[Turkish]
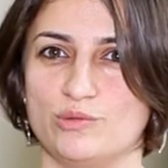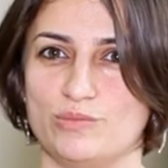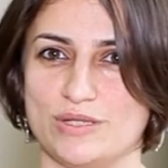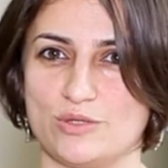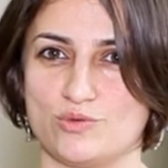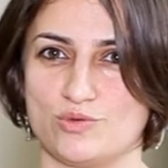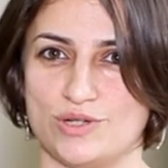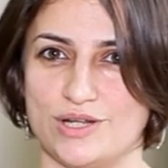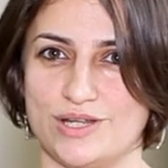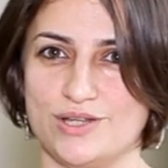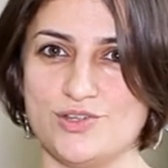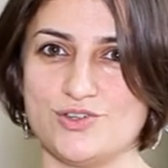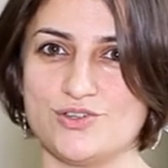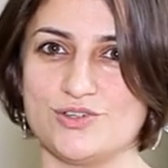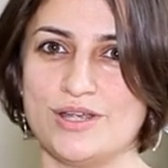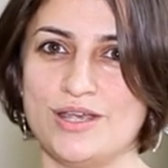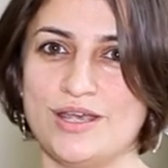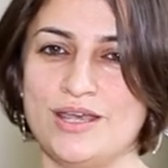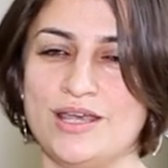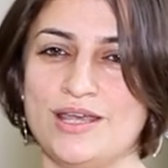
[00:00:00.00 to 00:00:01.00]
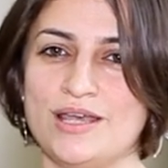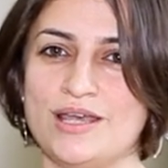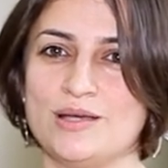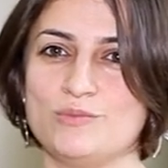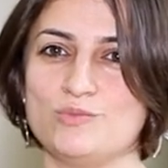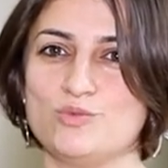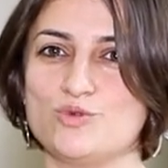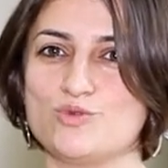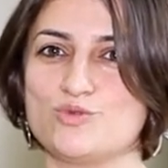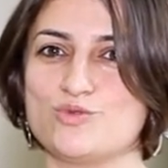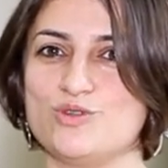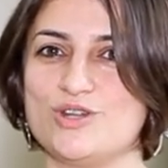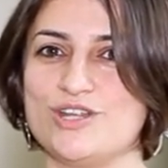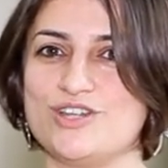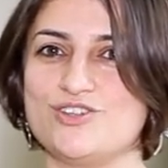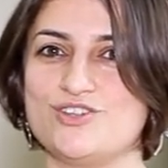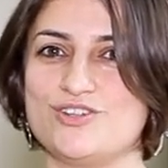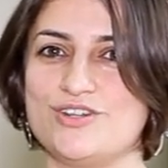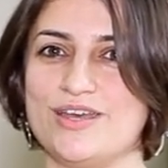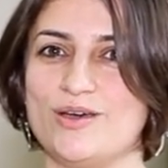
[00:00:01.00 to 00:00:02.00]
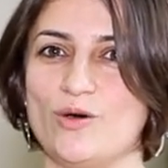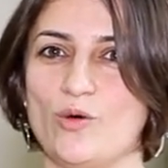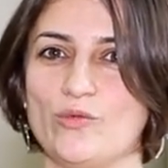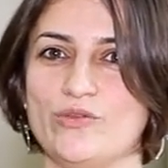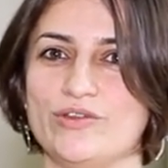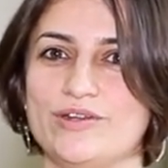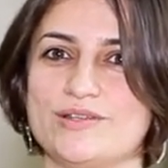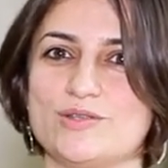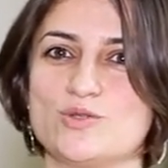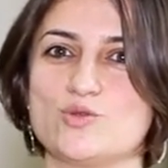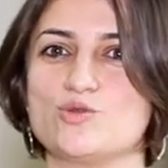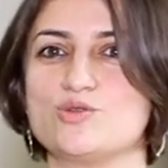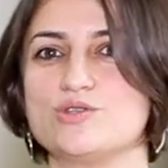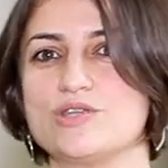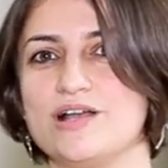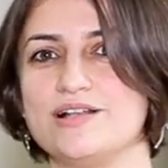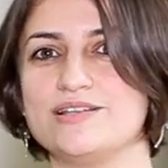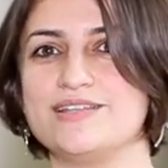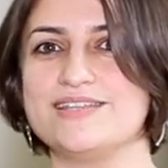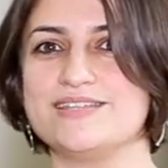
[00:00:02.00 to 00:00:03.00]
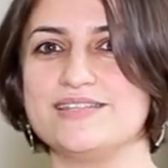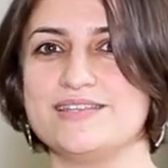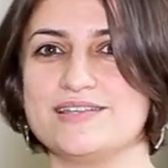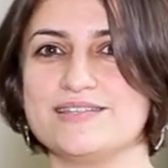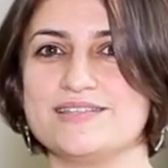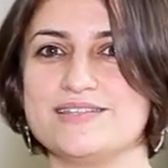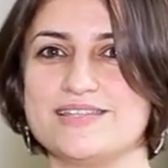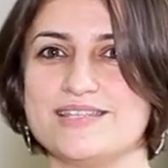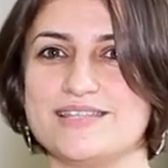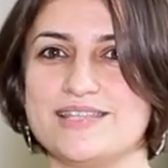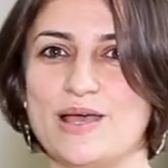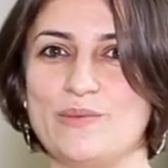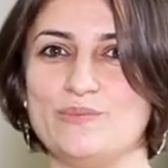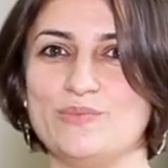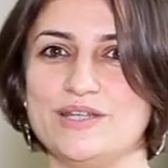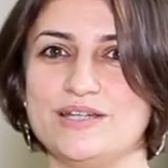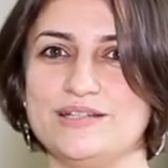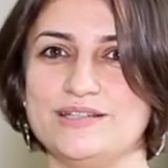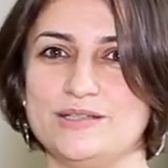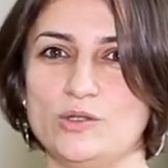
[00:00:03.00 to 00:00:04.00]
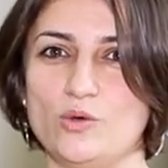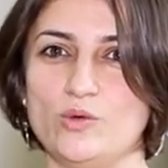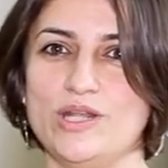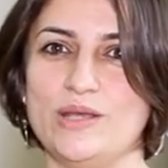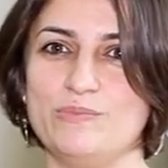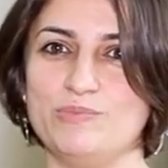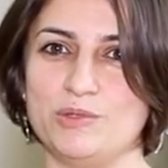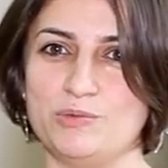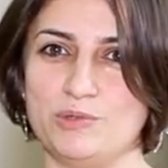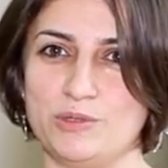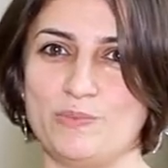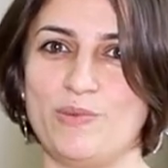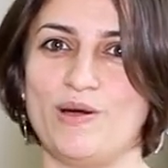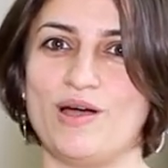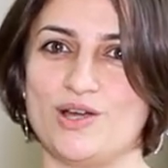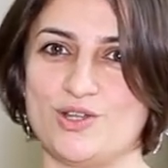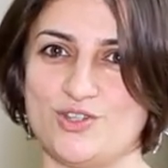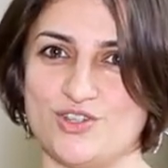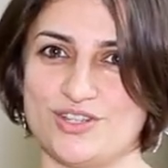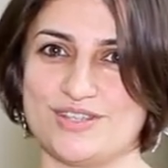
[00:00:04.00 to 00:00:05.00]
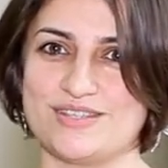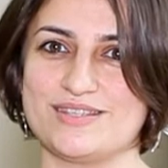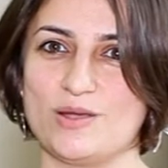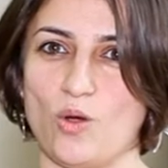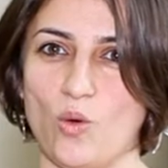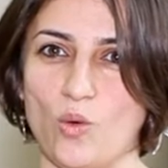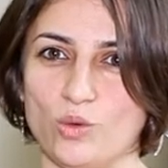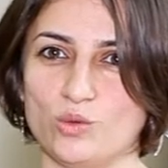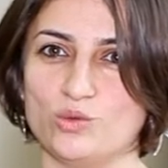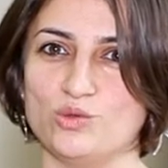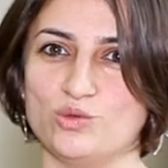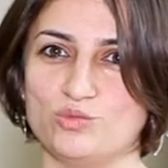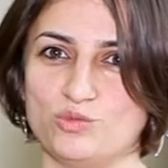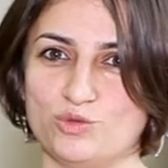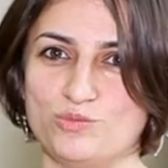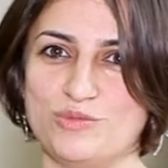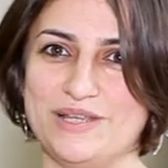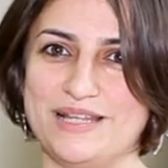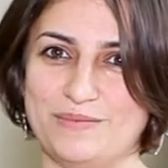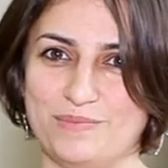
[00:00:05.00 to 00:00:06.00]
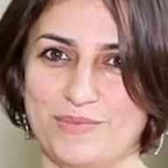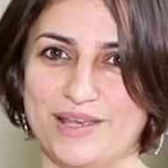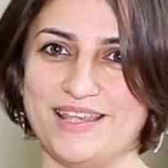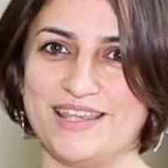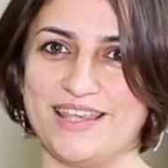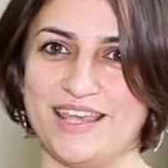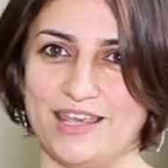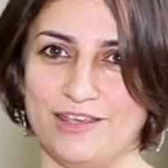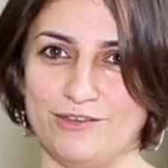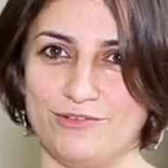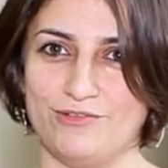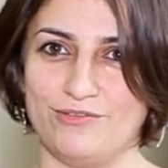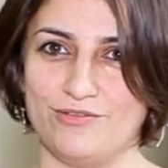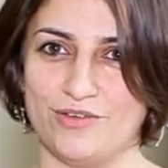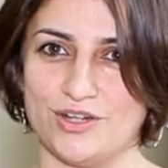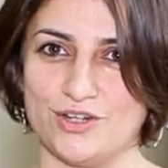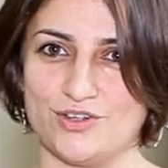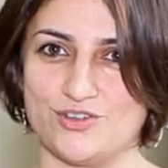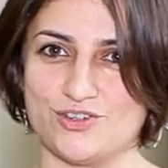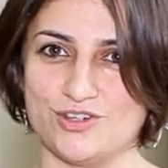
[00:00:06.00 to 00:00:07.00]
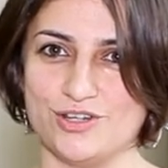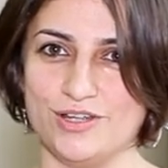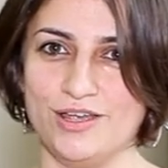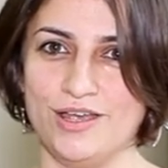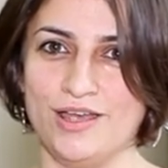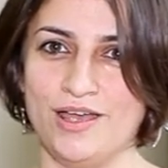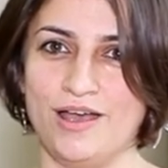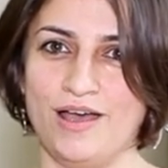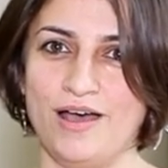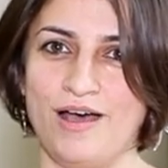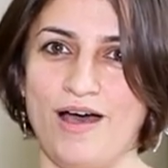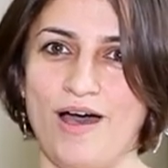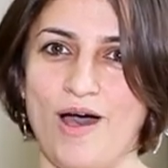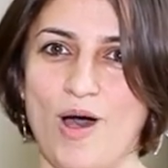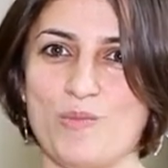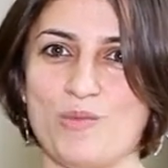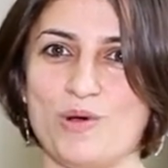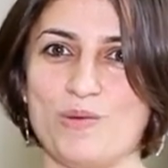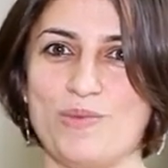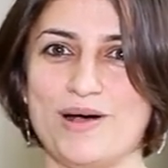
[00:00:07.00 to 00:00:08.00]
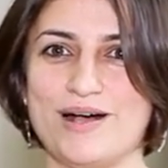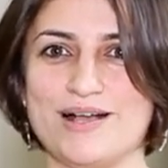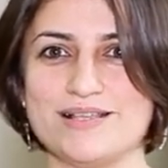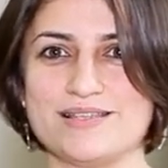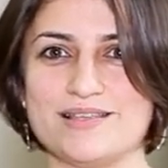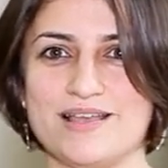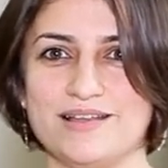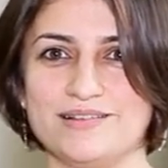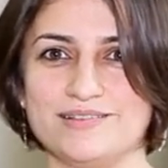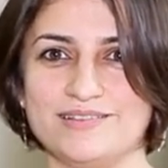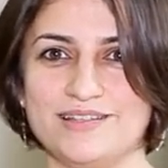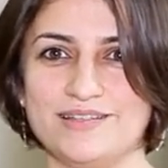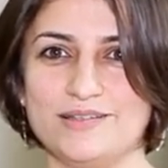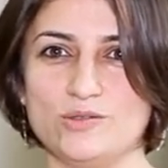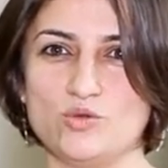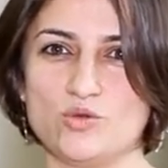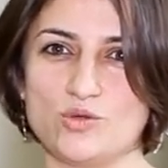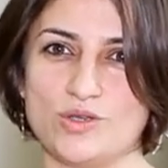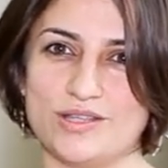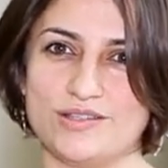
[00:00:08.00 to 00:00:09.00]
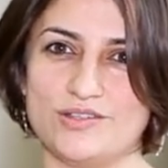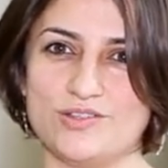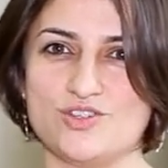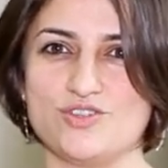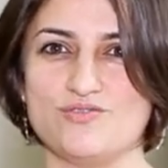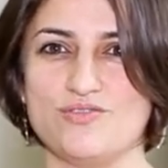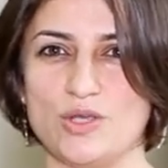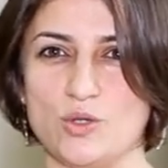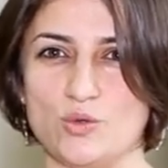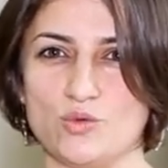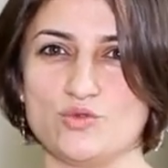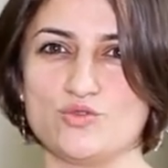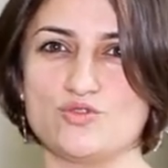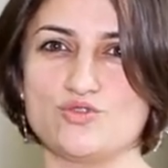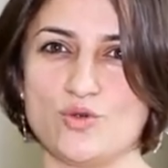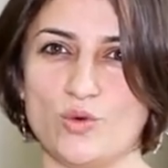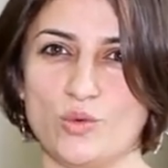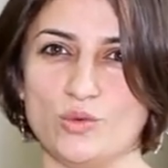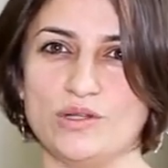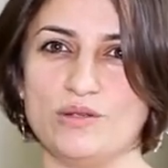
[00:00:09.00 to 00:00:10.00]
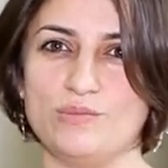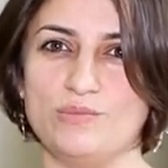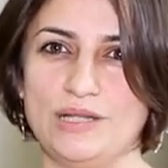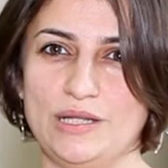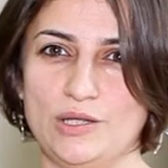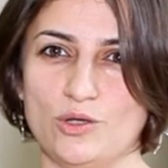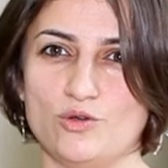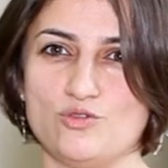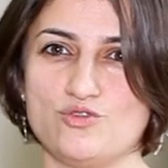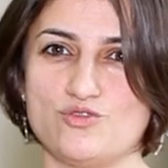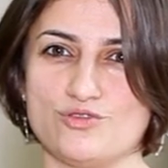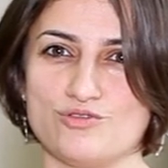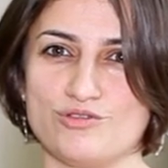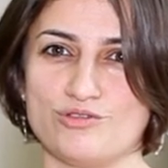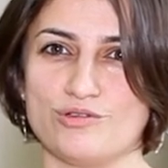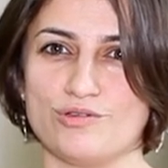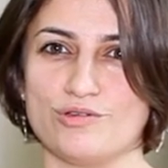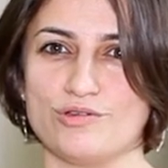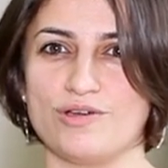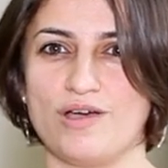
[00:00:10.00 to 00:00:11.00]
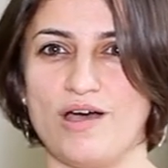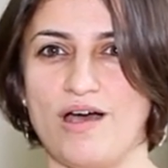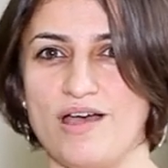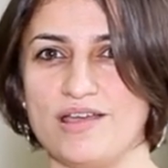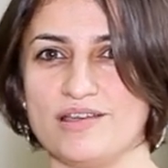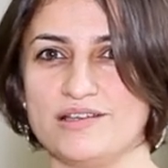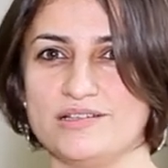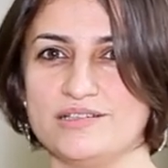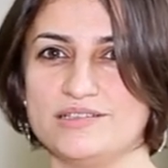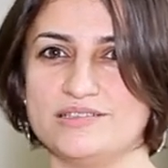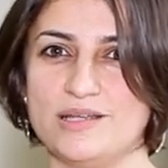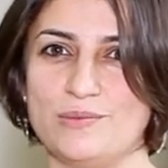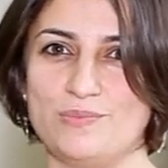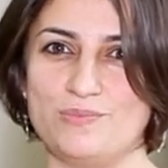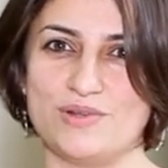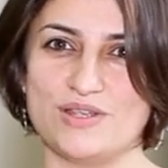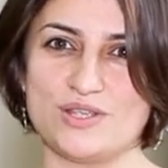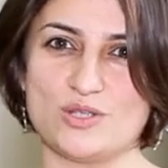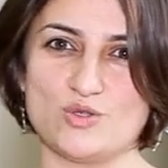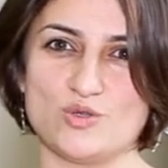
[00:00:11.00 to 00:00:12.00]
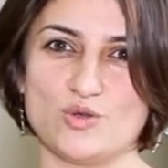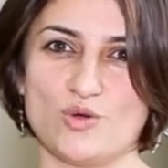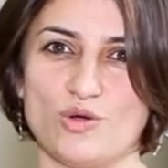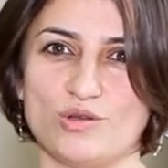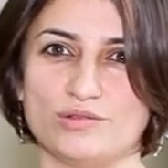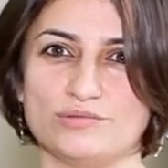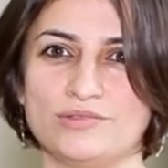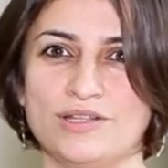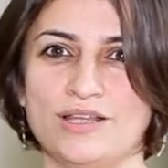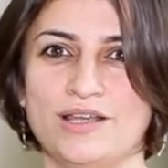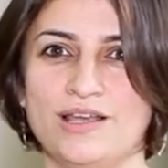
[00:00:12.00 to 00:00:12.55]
bir süreç. Bu süreçte onların sosyal destek sistemlerinin önemli bir parçası olduğumu bilmek keyif verici. Ama bazen de tüketici ve yorucu olabiliyor çünkü kaygı, depresyon,